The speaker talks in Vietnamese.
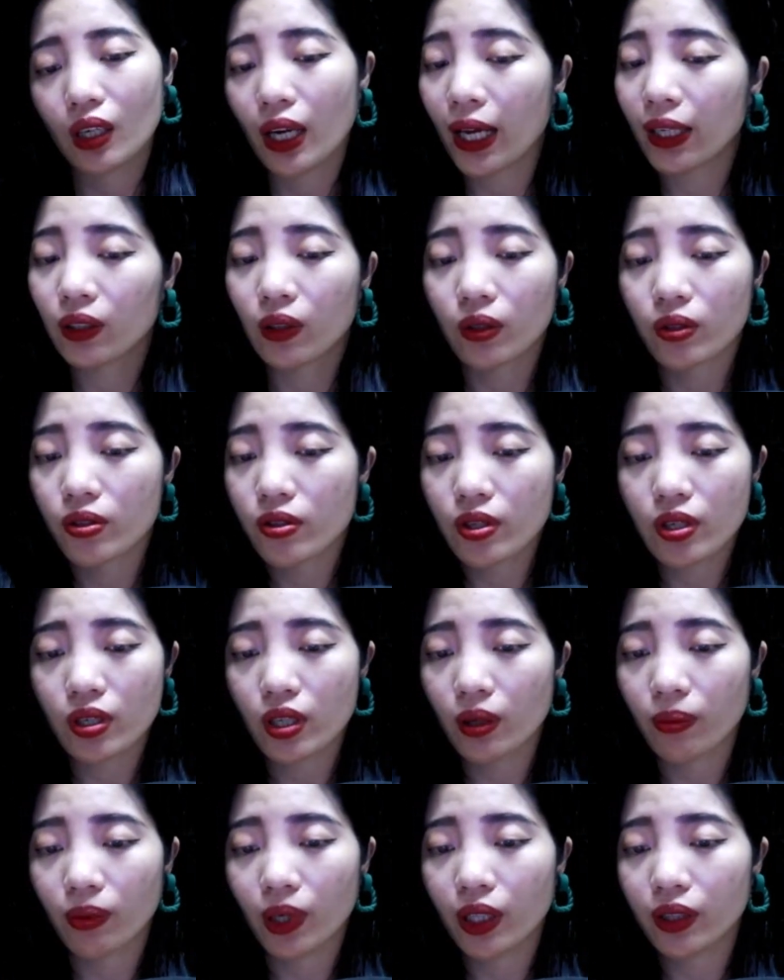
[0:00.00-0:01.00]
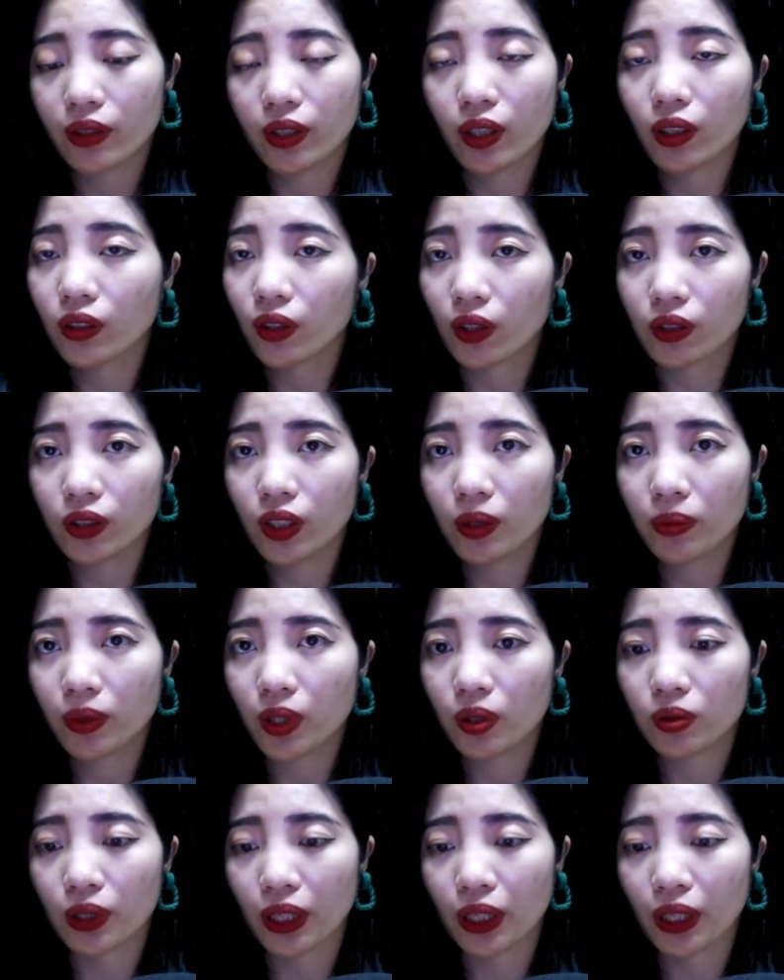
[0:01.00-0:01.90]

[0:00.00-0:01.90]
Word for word: Anh còn chưa kịp lên tiếng nói thêm câu